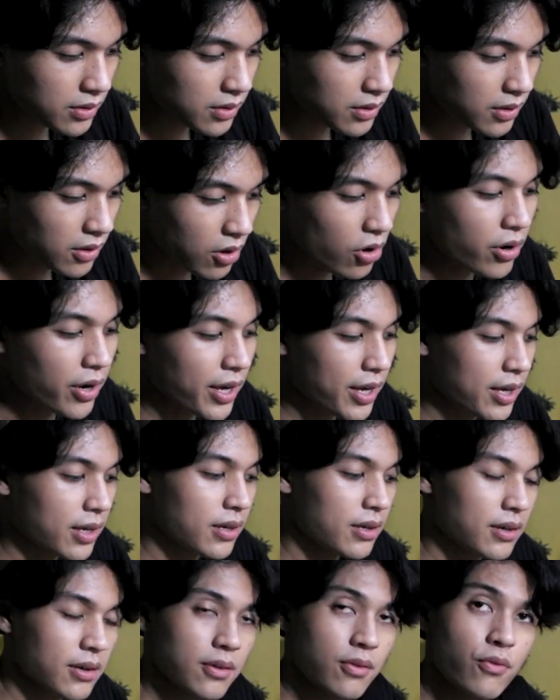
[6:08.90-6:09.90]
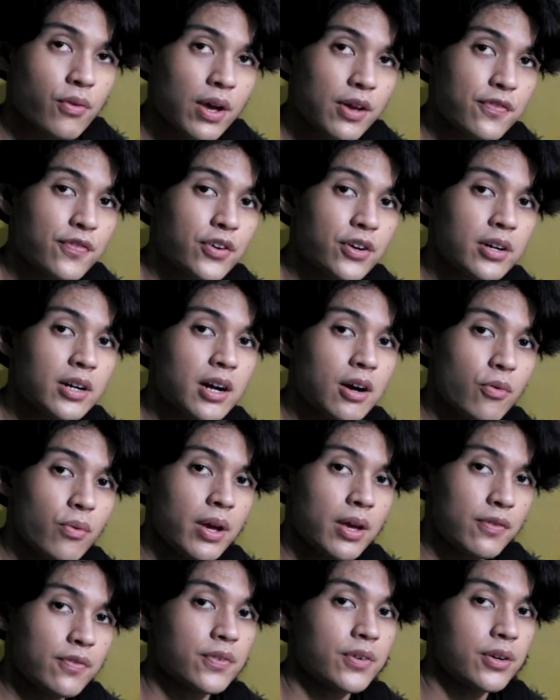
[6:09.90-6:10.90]
Okay. Wafer nga,
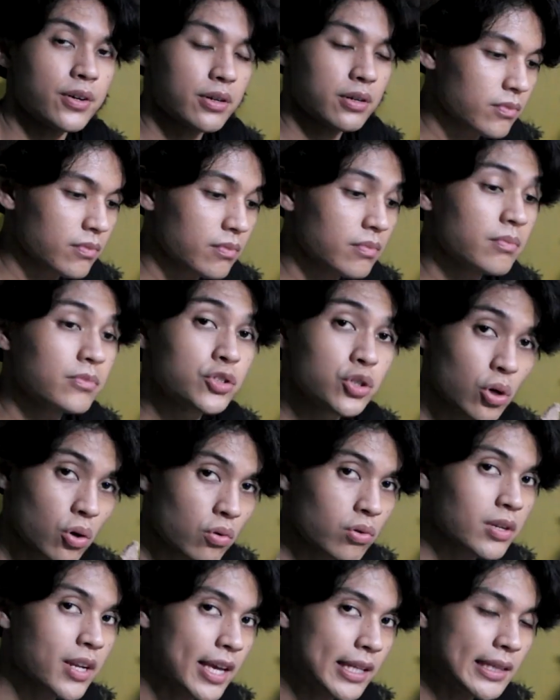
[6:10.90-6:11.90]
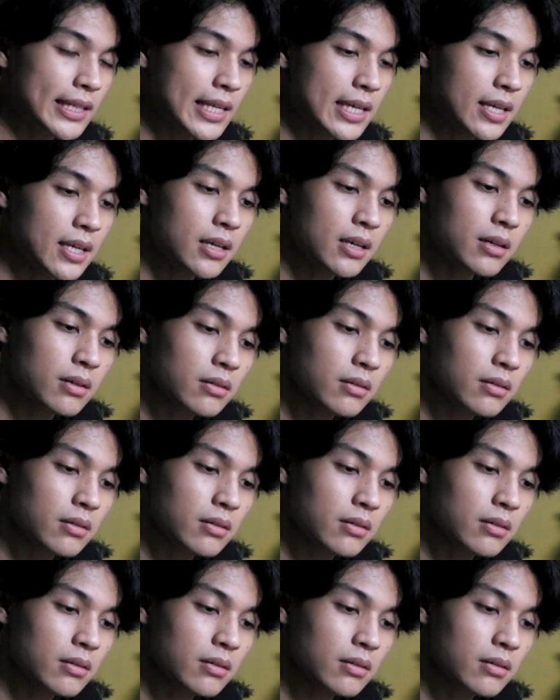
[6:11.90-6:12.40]
wafer. Chocolatey.